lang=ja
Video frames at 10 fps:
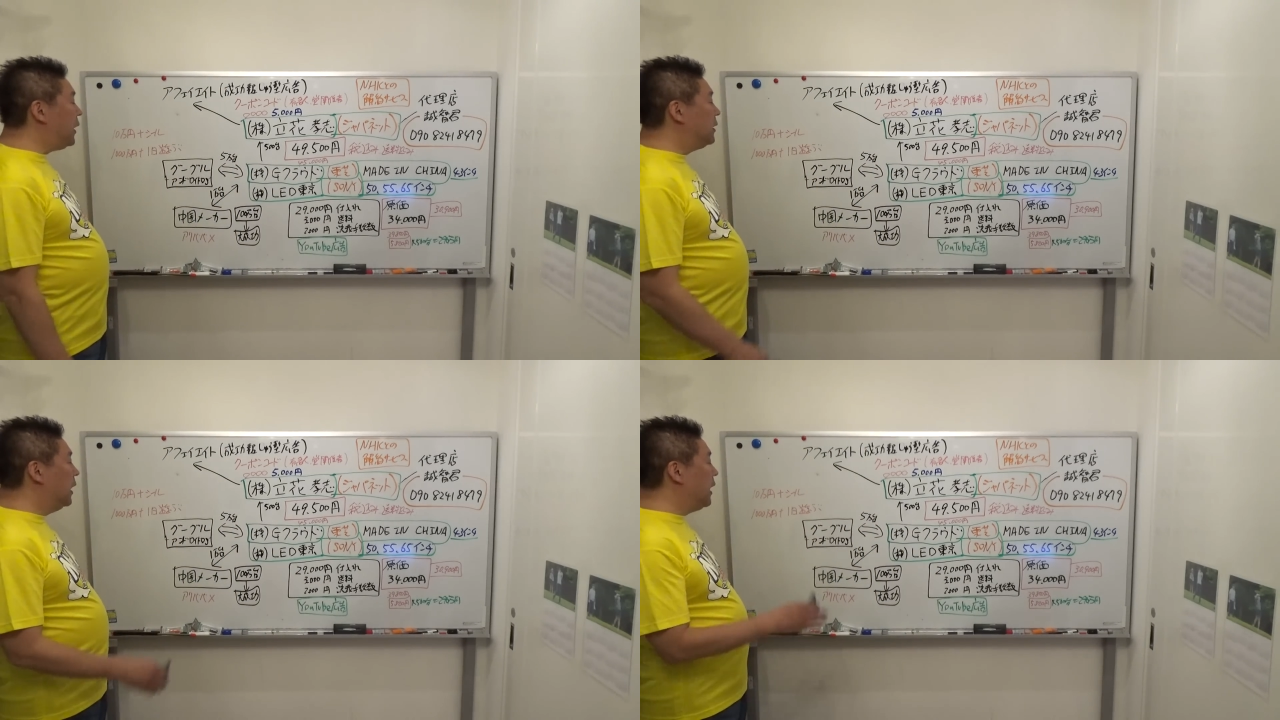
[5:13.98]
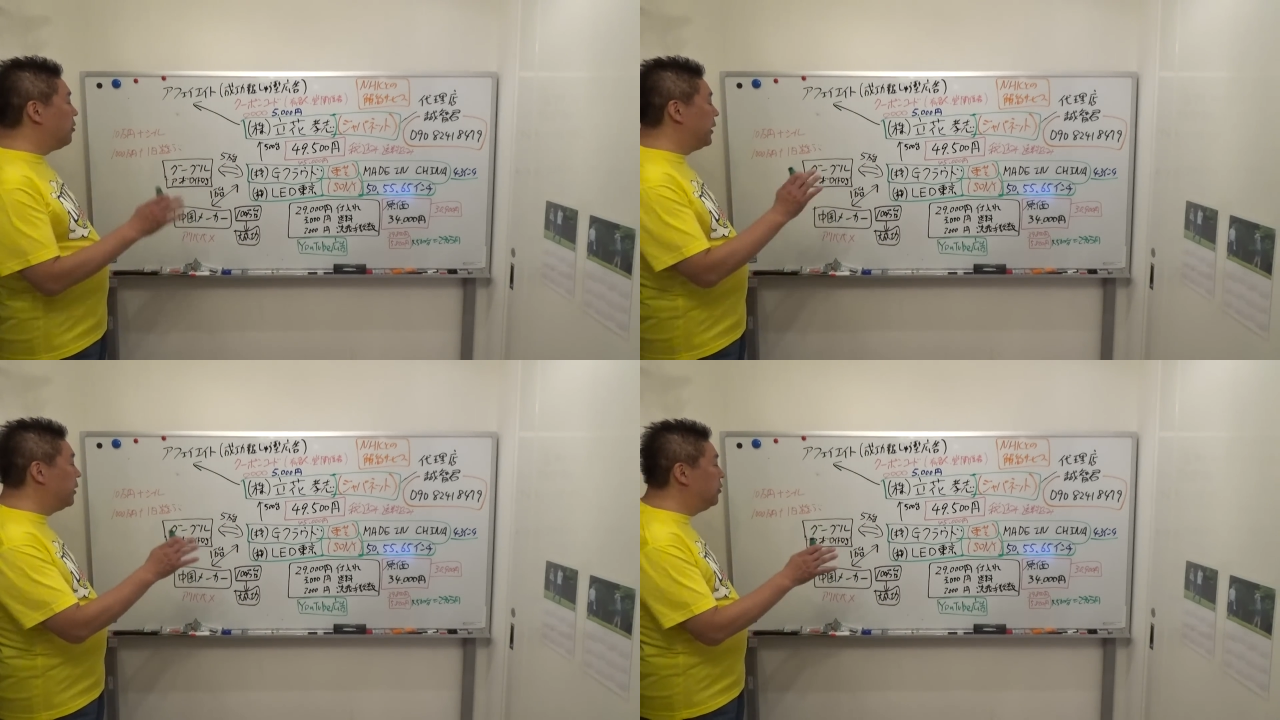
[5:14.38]
ただ
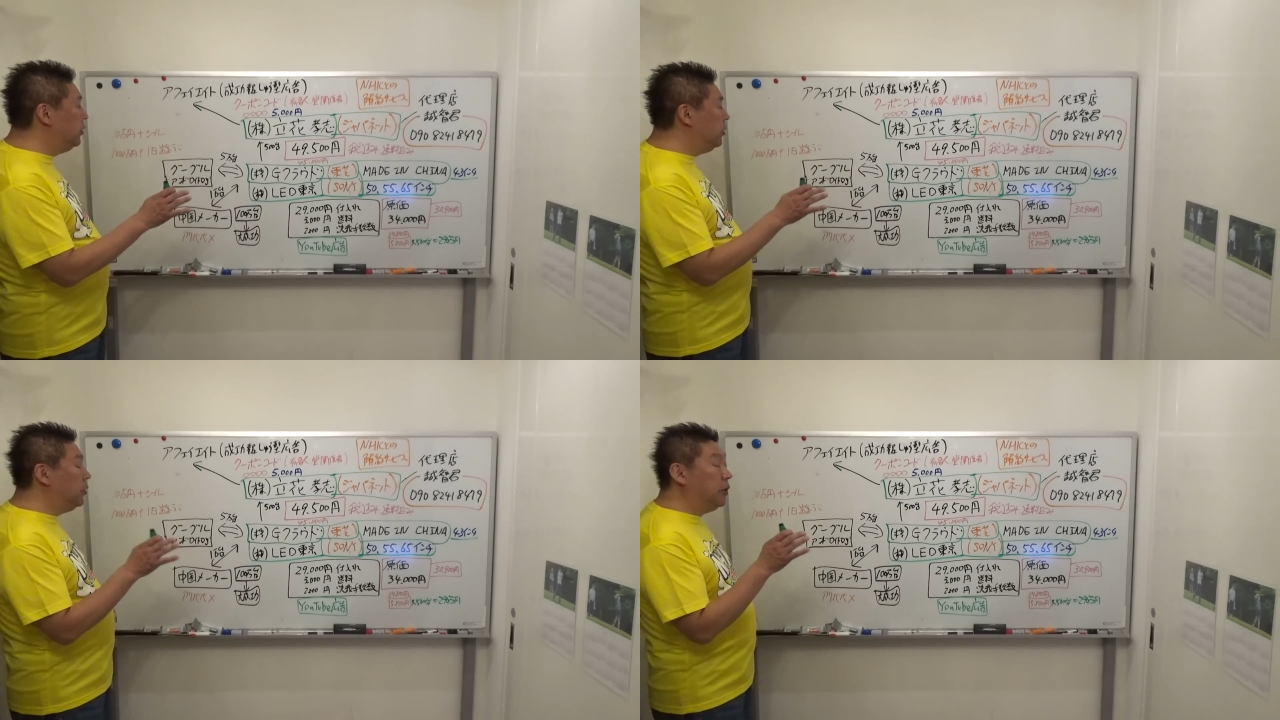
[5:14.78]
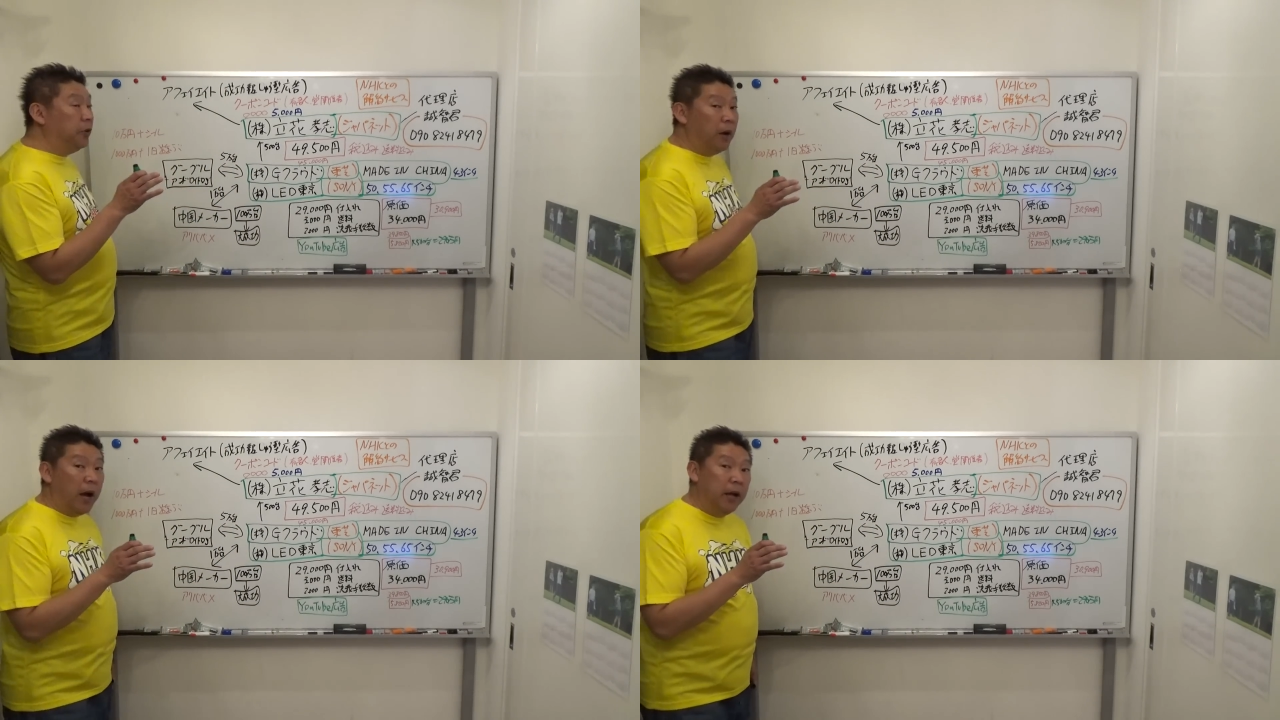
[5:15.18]
これ Google
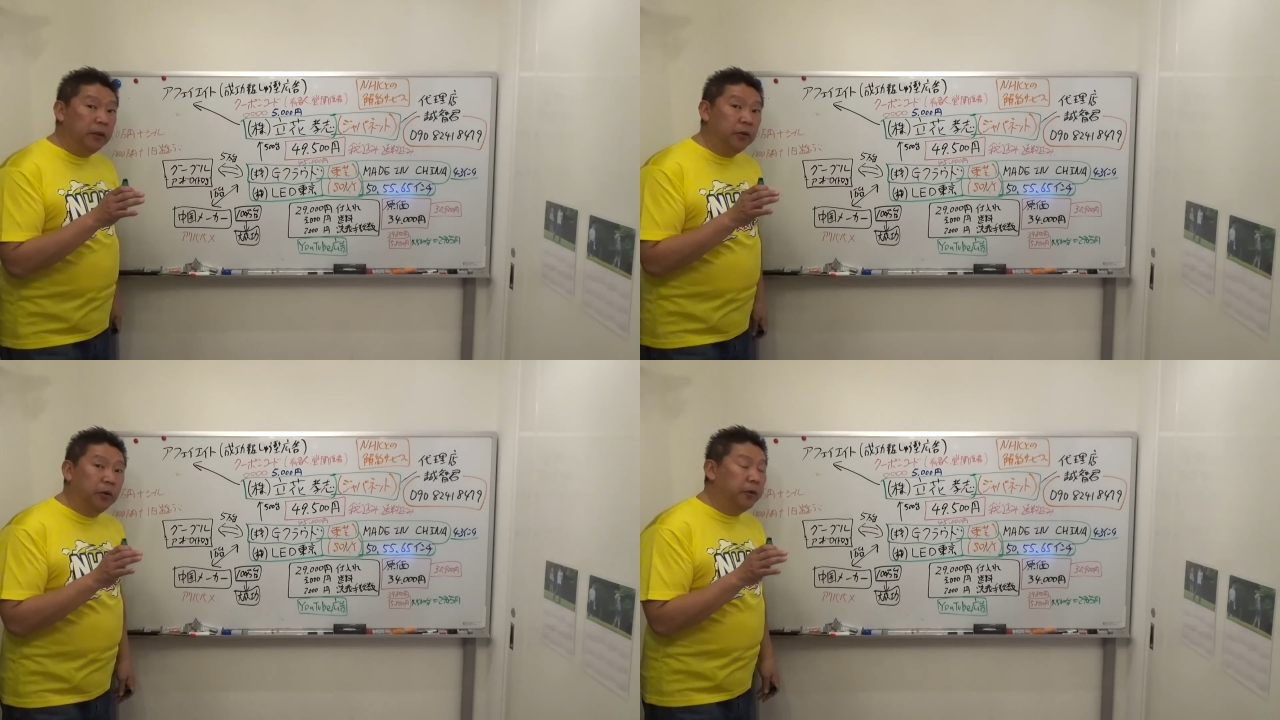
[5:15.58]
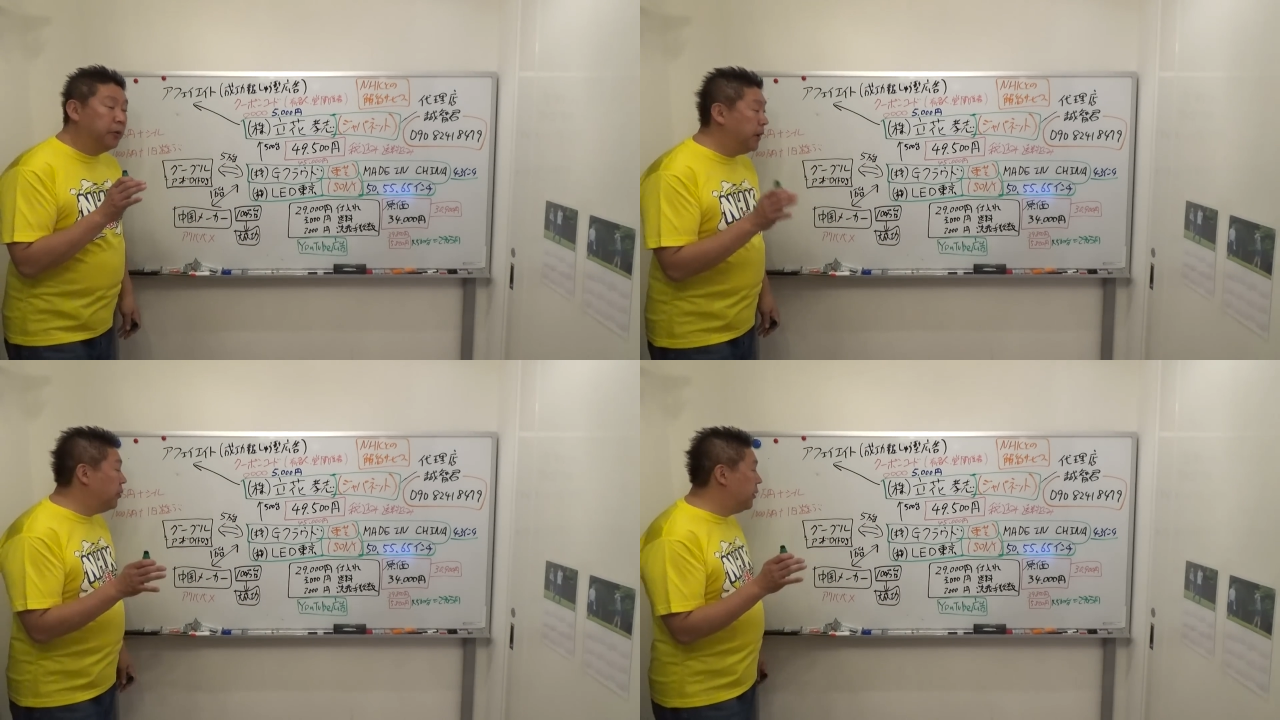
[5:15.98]
の Android
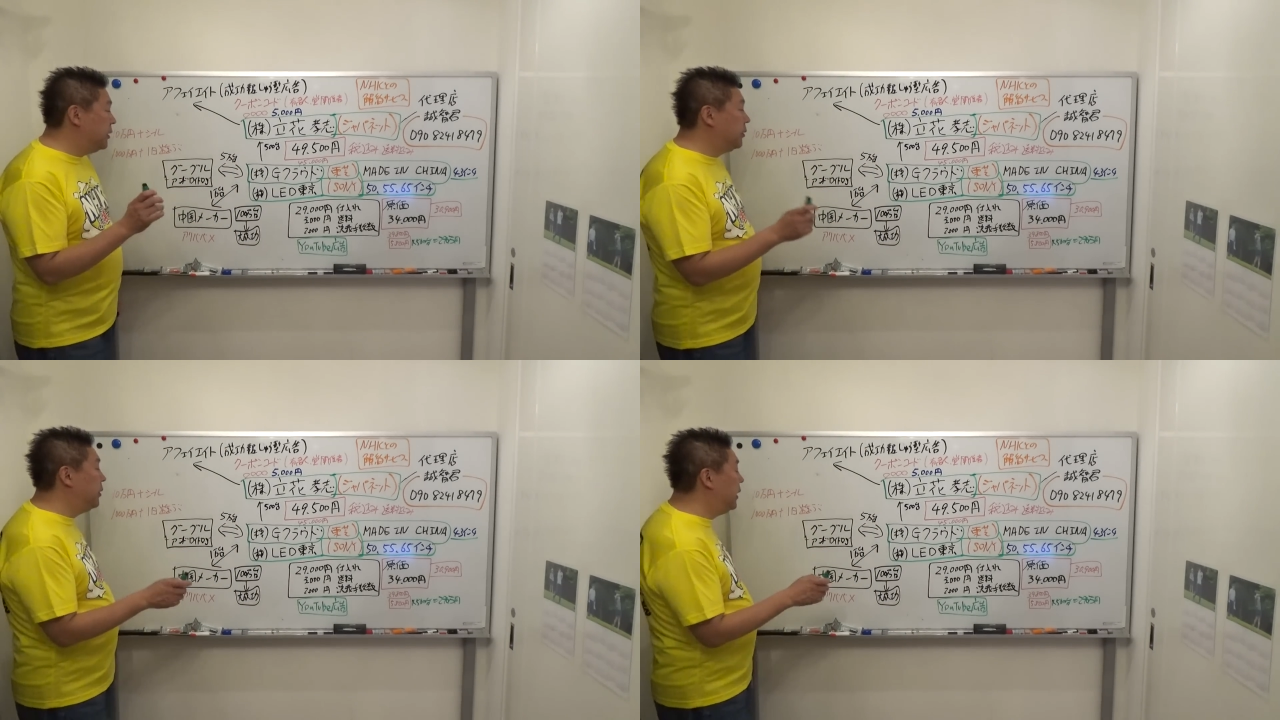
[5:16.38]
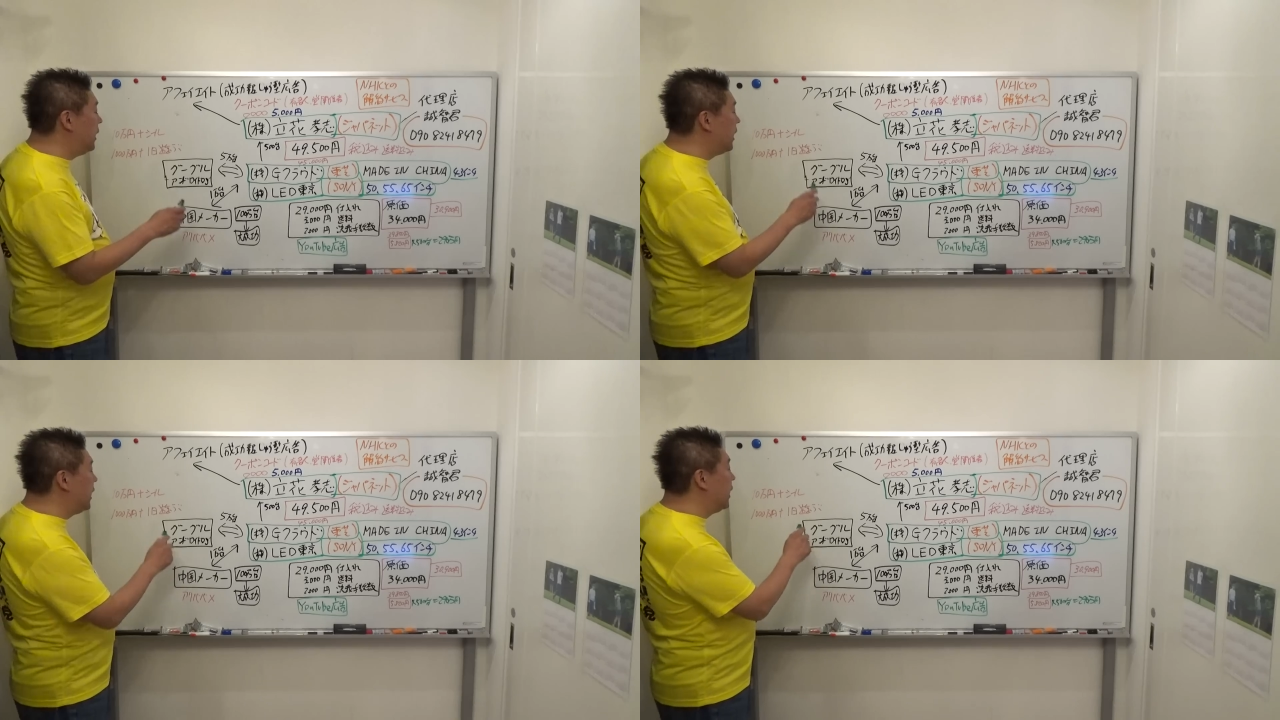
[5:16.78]
OS を入
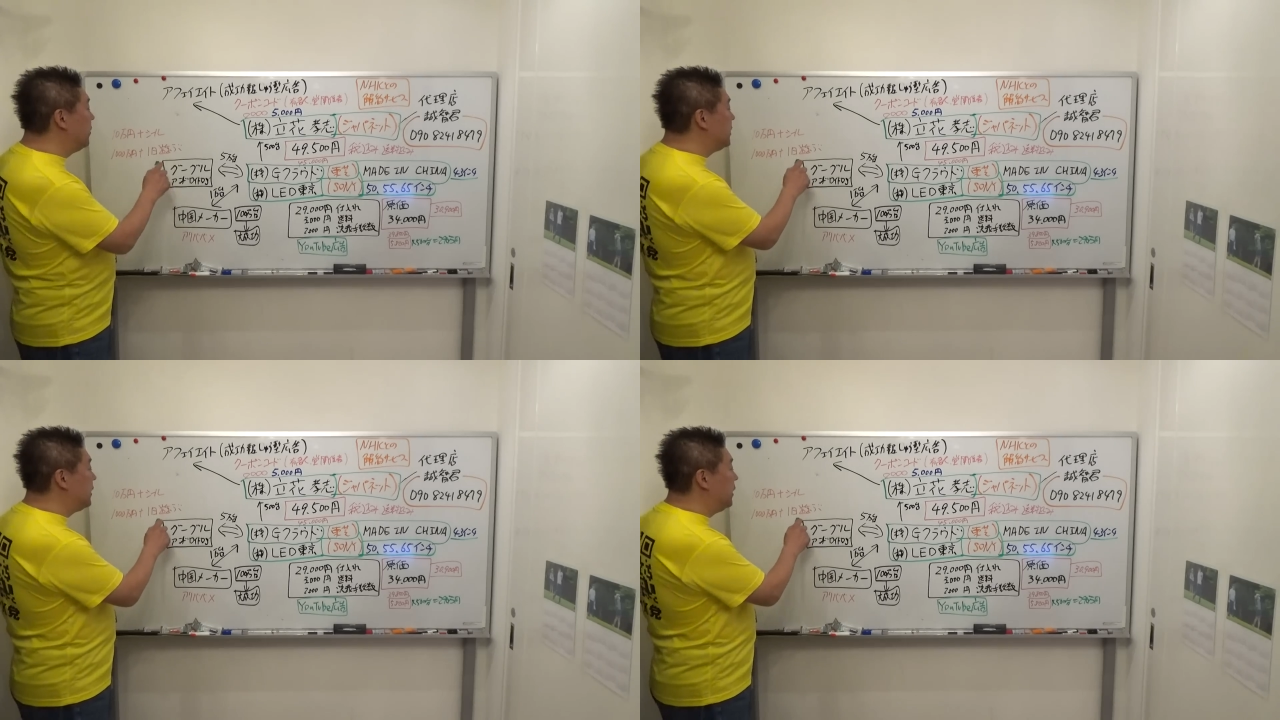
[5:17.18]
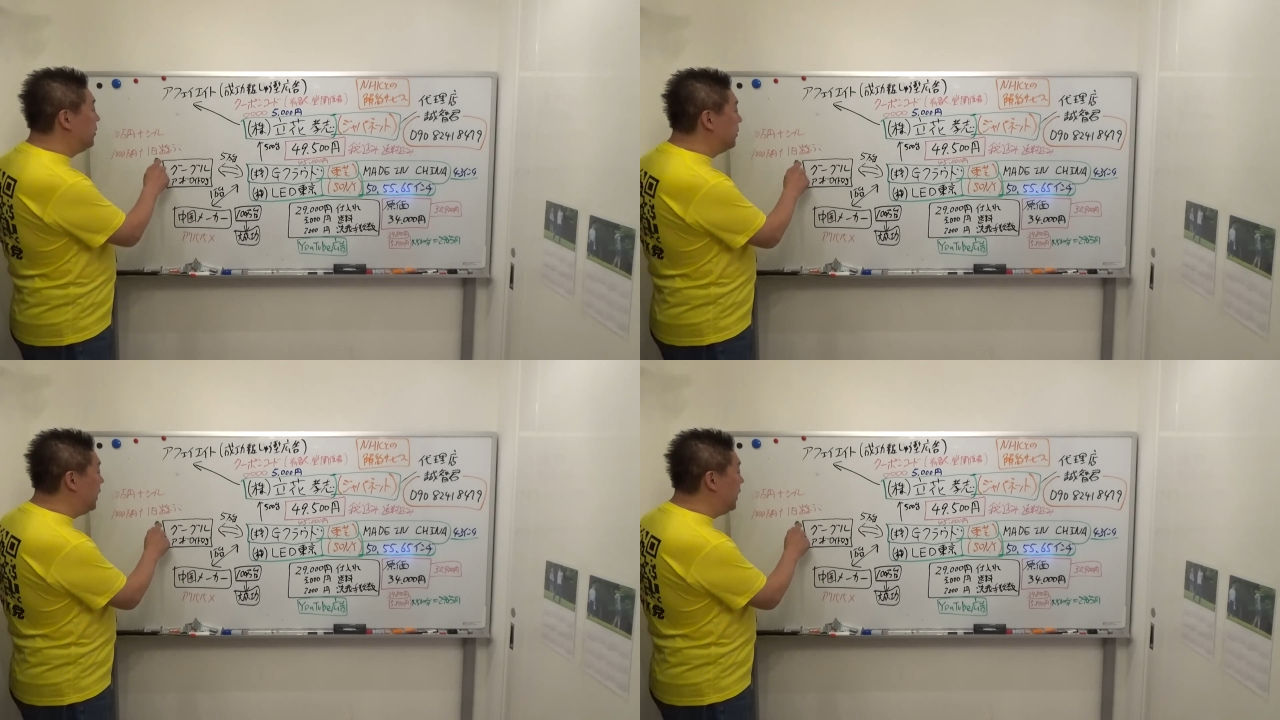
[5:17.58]
れなきゃいけませんの